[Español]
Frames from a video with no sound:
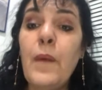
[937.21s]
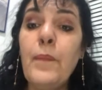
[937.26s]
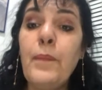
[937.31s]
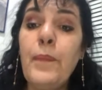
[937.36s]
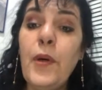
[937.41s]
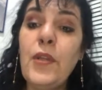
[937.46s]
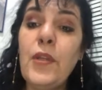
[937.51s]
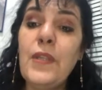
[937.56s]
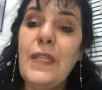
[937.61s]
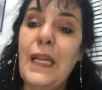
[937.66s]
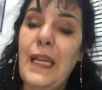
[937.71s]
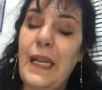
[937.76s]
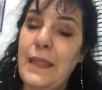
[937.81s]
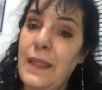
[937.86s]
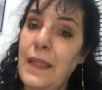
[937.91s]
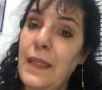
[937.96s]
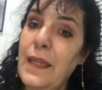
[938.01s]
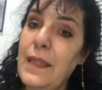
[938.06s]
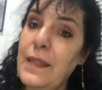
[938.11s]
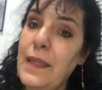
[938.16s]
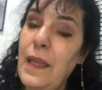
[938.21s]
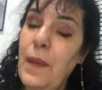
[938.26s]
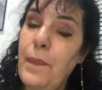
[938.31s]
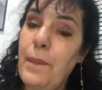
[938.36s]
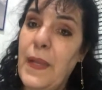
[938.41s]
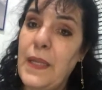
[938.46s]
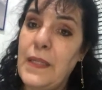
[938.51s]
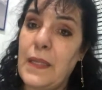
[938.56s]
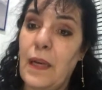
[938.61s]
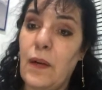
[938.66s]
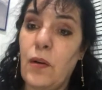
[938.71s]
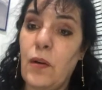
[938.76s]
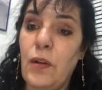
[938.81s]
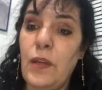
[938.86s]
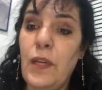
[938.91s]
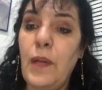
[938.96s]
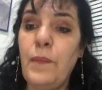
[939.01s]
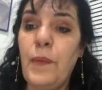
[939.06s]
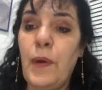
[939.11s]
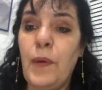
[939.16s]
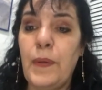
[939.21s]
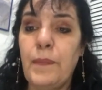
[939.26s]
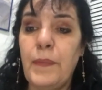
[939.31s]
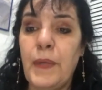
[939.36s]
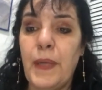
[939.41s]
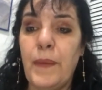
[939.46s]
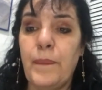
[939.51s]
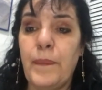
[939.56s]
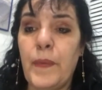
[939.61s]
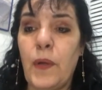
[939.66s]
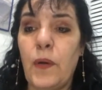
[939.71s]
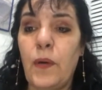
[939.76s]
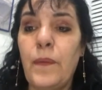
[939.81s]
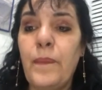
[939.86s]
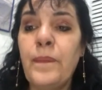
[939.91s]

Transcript: por si las tiras se desplazan con el movimiento.